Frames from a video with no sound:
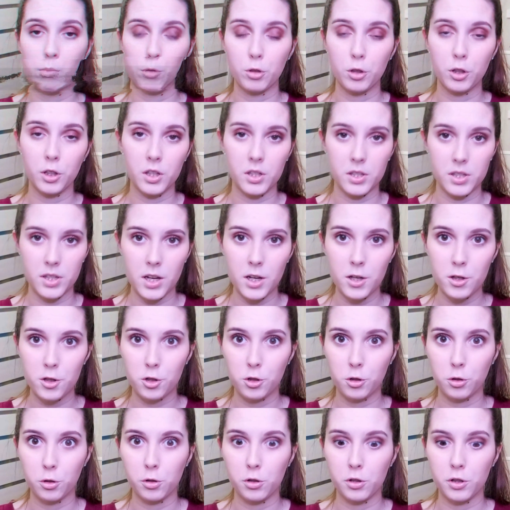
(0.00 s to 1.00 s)
многие знают,
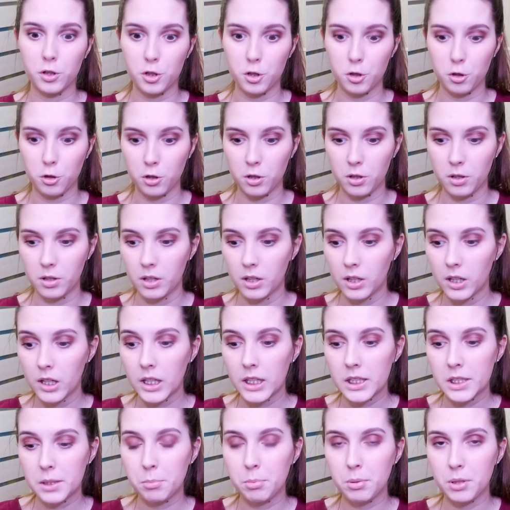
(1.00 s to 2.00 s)
что еще
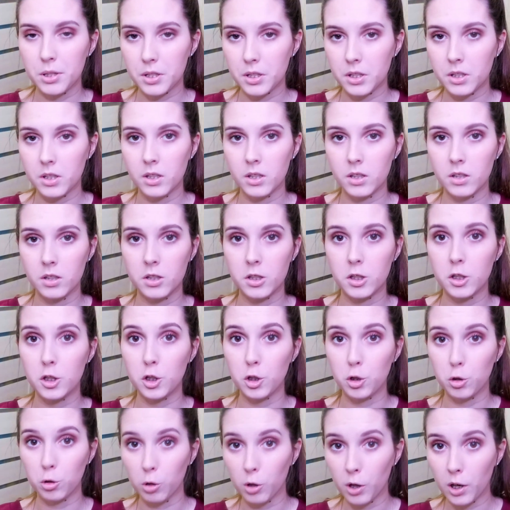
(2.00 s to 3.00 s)
списки
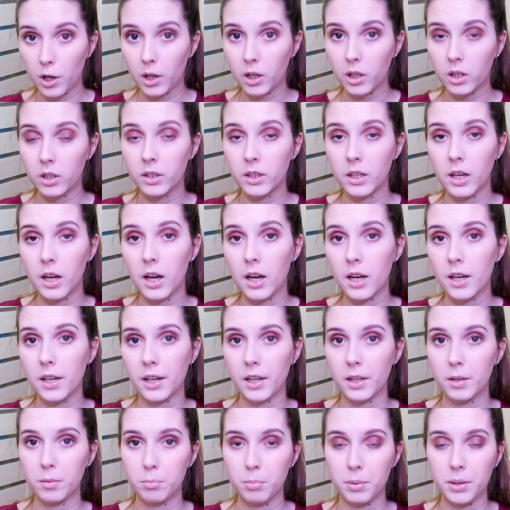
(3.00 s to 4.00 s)
сеньорок на
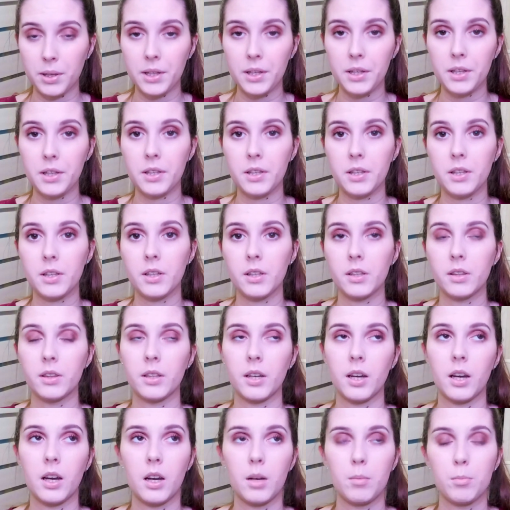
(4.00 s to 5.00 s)
Гран-при и
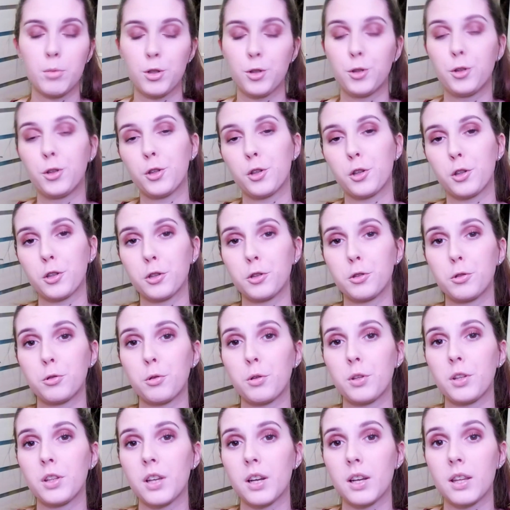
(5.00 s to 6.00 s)
на международный
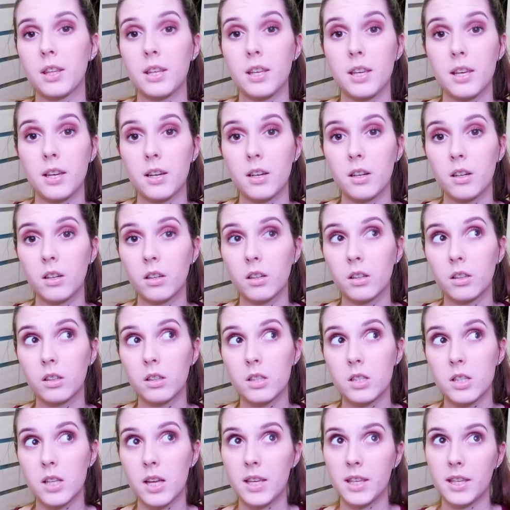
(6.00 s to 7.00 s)
турнир не
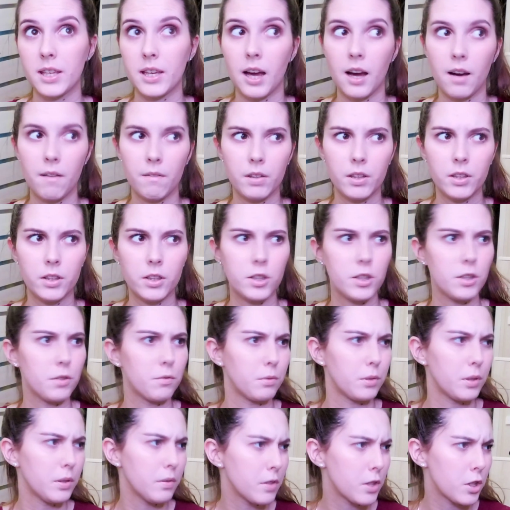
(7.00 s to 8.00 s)
заявлены, не
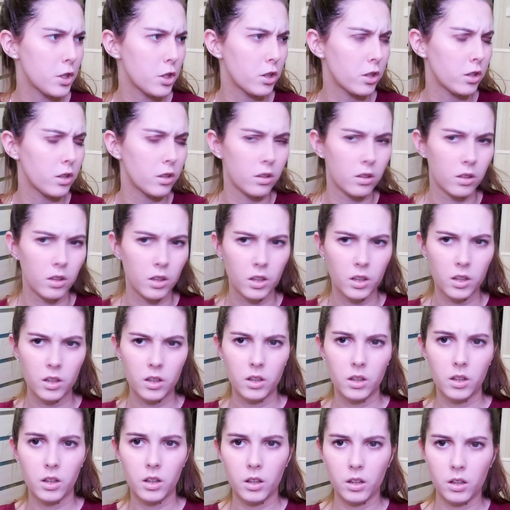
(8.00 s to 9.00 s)
вывешены.
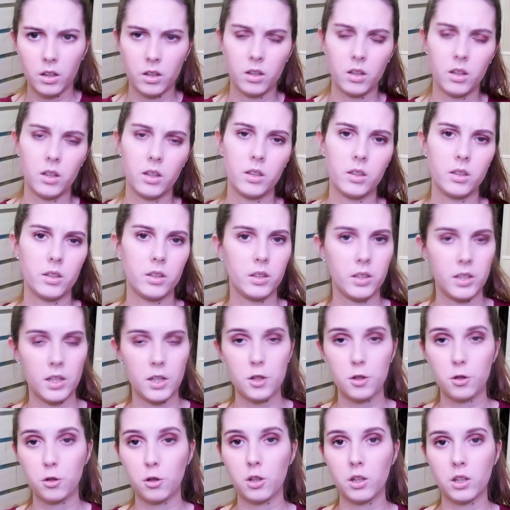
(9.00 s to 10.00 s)
А,
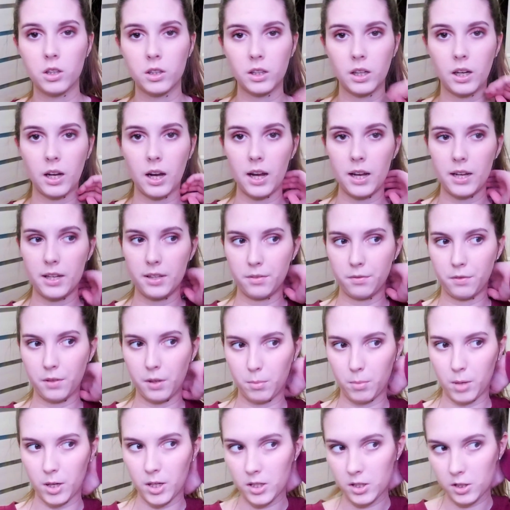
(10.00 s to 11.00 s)
есть только такая
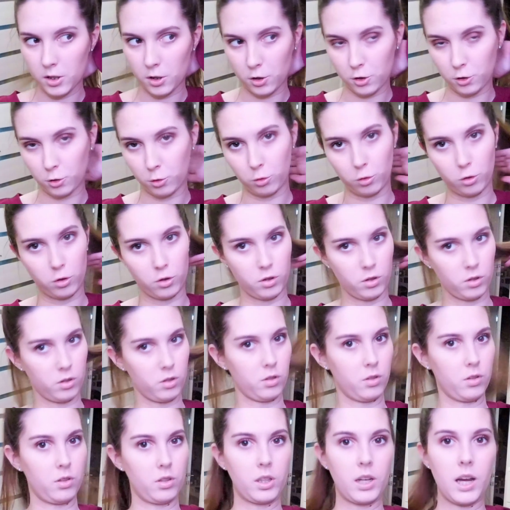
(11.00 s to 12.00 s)
информация,
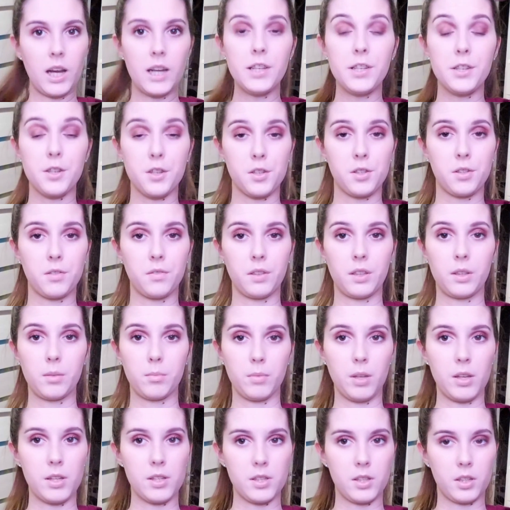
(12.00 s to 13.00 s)
что количество
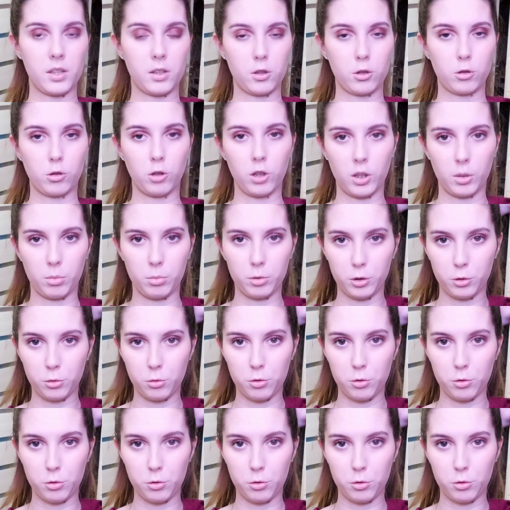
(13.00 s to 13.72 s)
гимнасток, сколько будет